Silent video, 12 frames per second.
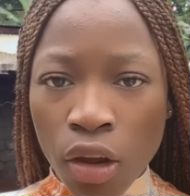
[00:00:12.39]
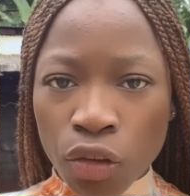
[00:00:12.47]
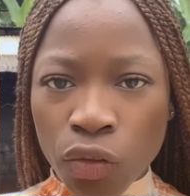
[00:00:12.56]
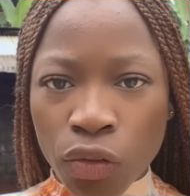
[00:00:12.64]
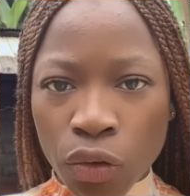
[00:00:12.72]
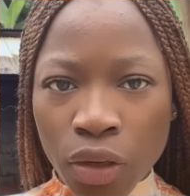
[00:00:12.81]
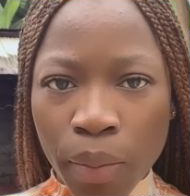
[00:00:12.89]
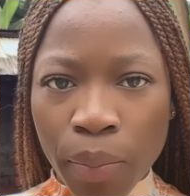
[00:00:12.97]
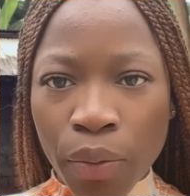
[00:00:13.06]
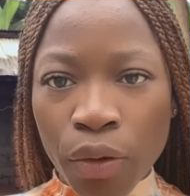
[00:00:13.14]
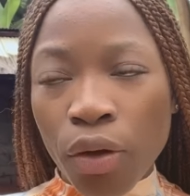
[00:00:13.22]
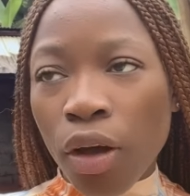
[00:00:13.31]
Je suis venue un
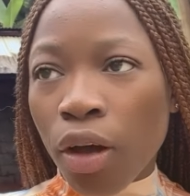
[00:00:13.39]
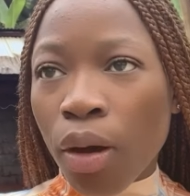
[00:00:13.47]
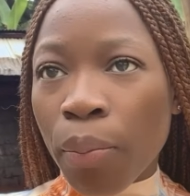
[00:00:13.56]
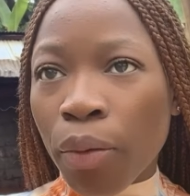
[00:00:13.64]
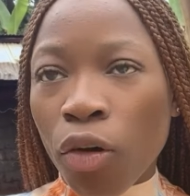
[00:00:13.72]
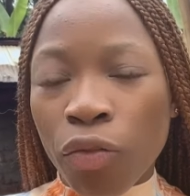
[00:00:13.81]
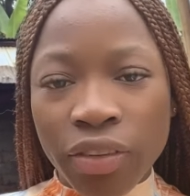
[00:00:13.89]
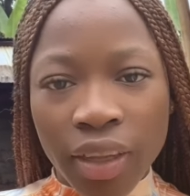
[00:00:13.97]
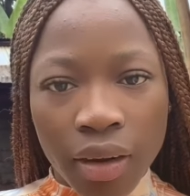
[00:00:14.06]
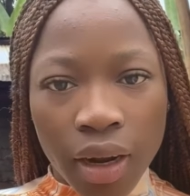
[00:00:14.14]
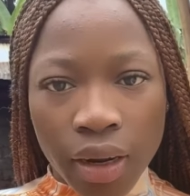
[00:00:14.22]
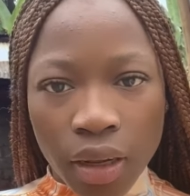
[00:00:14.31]
peu euh, profiter
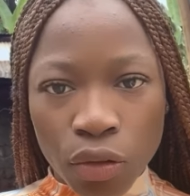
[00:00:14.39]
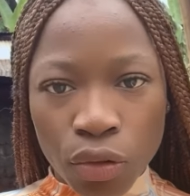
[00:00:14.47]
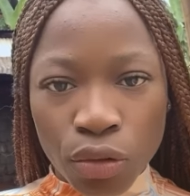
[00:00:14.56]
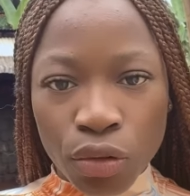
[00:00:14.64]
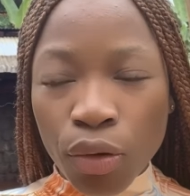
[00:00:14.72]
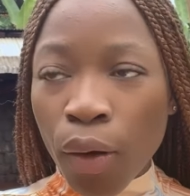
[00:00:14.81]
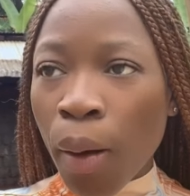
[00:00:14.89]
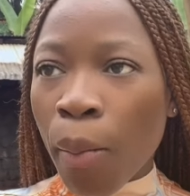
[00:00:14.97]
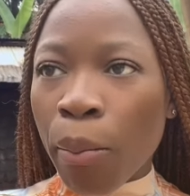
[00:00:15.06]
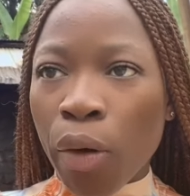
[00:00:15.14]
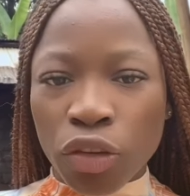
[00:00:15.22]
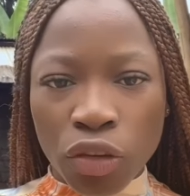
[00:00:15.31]
de la nature,
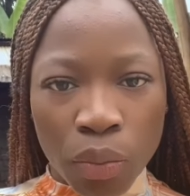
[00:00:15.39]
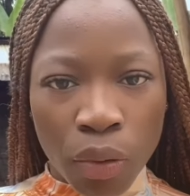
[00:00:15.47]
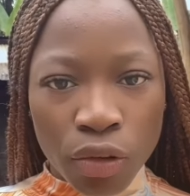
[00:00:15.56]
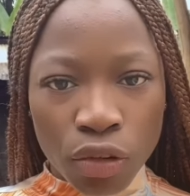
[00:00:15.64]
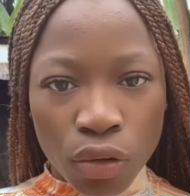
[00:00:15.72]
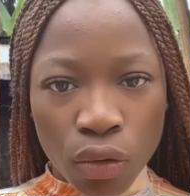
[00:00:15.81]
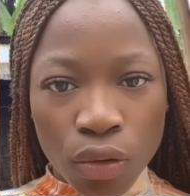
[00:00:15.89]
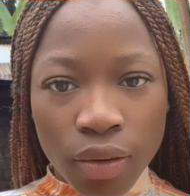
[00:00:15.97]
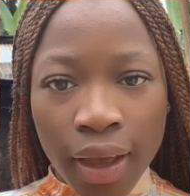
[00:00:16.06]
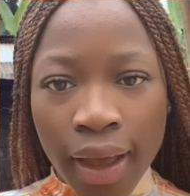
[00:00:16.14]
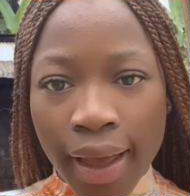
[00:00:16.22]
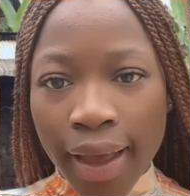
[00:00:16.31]
manger de bonnes
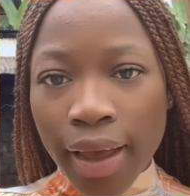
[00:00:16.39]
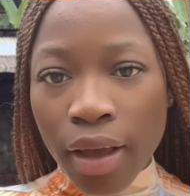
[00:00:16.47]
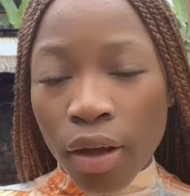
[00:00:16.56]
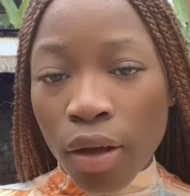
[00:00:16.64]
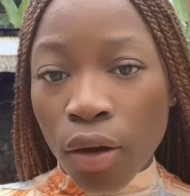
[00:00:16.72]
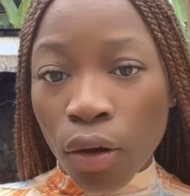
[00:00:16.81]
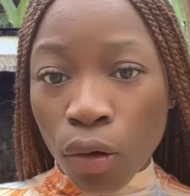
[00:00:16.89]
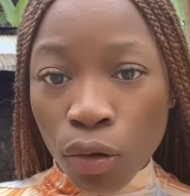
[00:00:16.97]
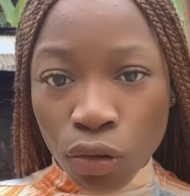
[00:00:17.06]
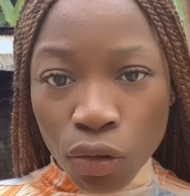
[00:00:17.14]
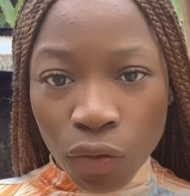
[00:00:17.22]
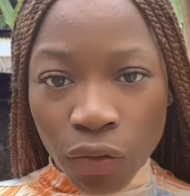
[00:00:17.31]
choses et euh,
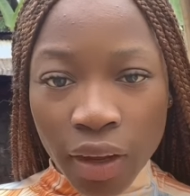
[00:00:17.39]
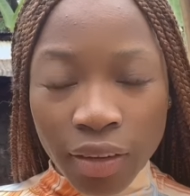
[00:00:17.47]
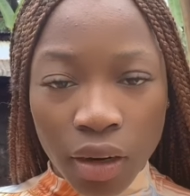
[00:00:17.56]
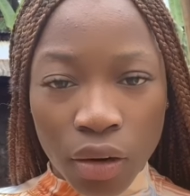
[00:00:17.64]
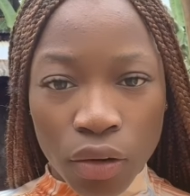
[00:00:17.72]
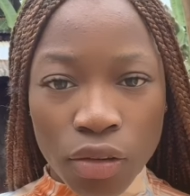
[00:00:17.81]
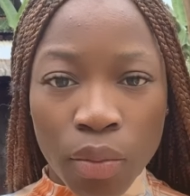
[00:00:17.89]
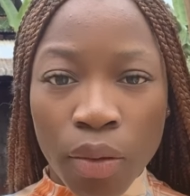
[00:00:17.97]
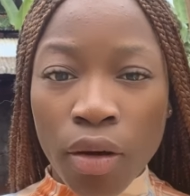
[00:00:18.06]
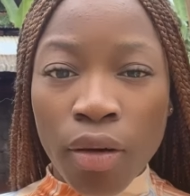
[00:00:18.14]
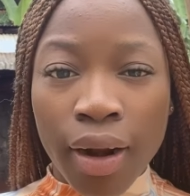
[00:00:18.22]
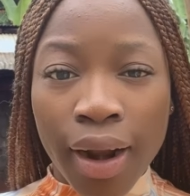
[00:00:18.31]
réchauffer
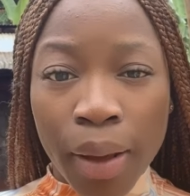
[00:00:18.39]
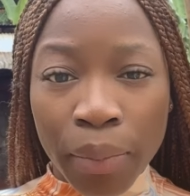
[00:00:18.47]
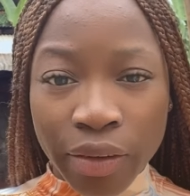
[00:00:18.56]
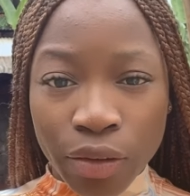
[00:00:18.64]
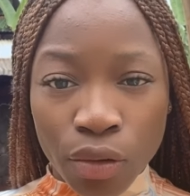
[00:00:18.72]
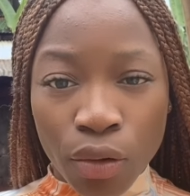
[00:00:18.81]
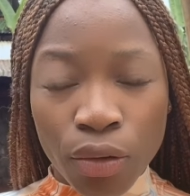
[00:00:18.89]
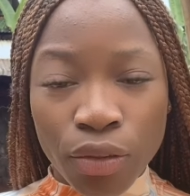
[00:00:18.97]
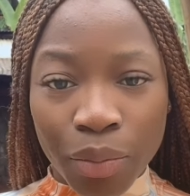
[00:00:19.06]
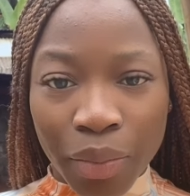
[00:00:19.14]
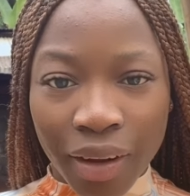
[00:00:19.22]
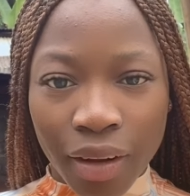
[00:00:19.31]
chaleureusement la maison
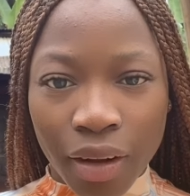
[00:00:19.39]
de ma